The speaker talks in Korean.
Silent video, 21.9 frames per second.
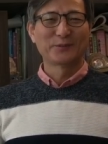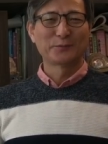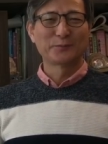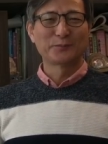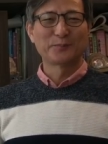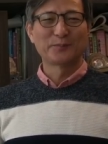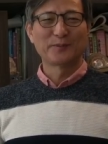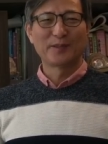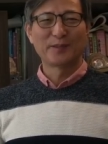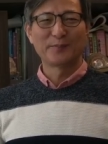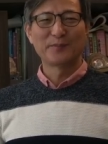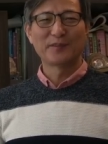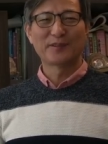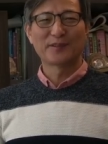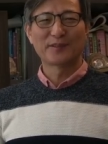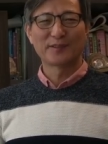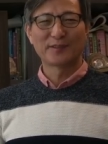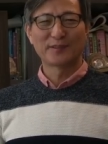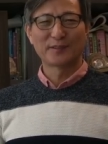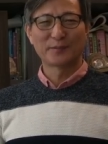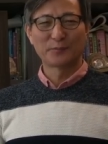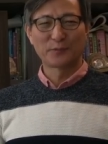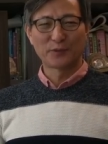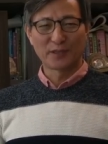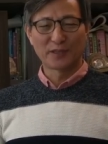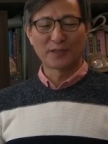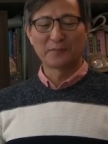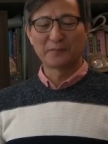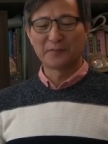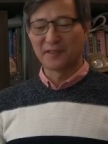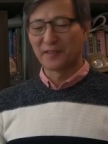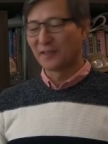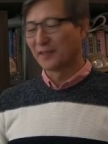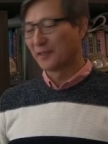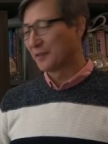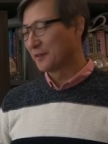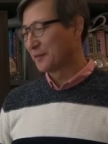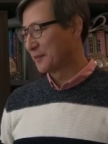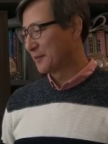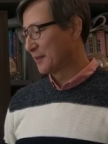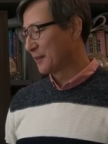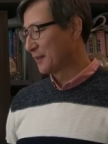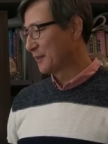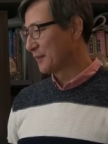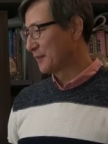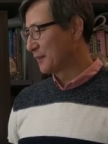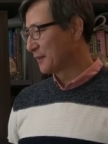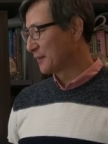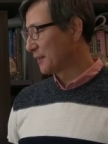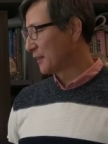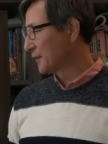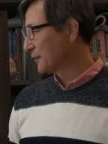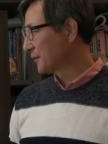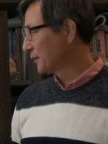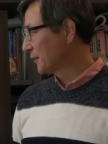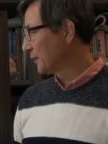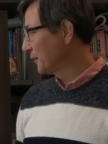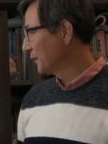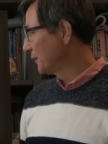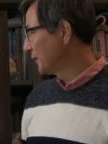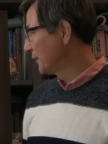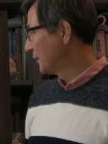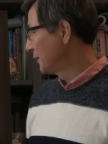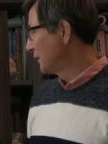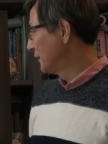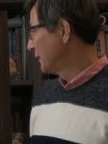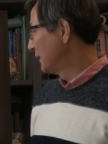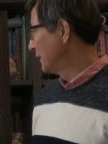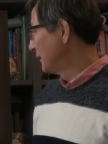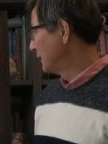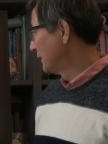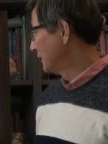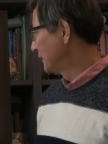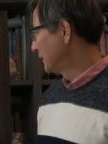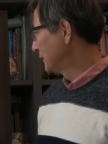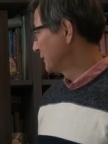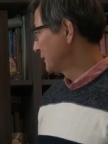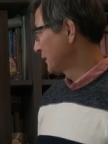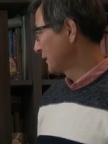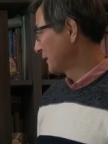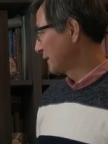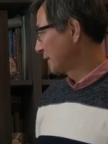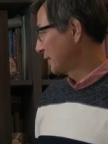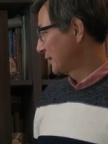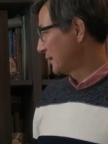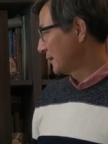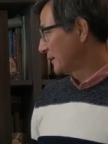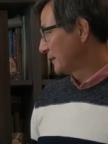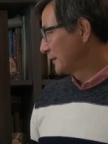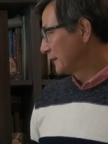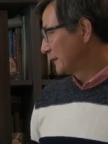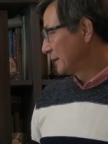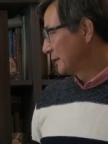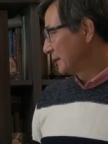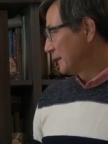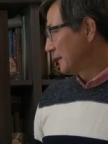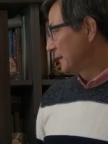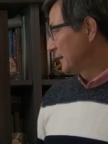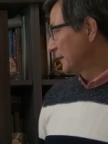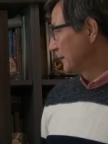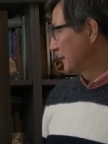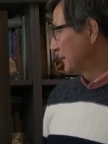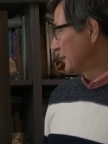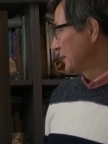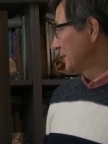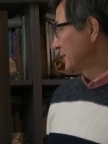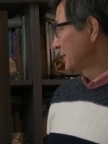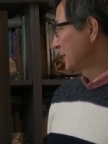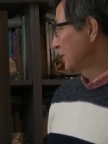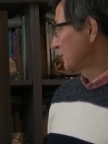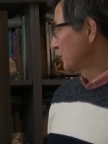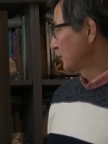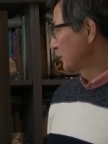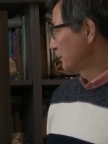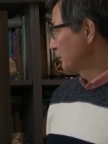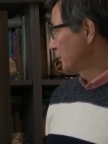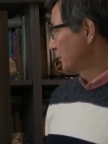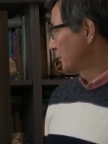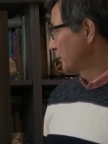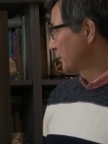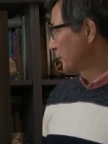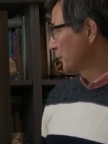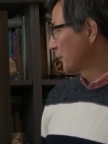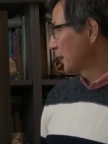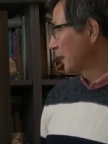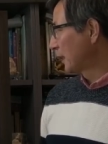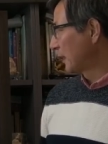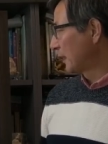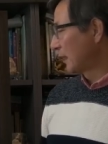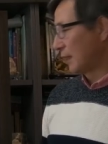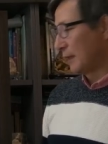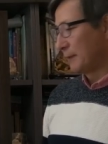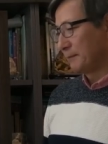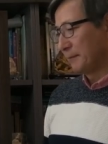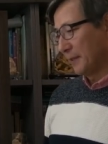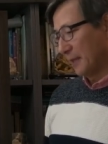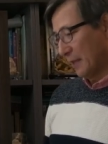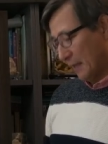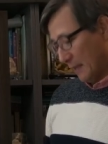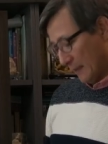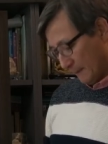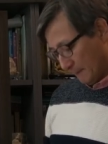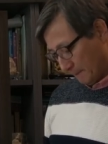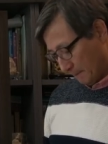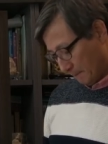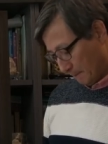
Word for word: 좀 힘들었던 모양입니다. 그래서 저한테 의뢰를 해서 에, 제가 사주를 풀어볼까 합니다.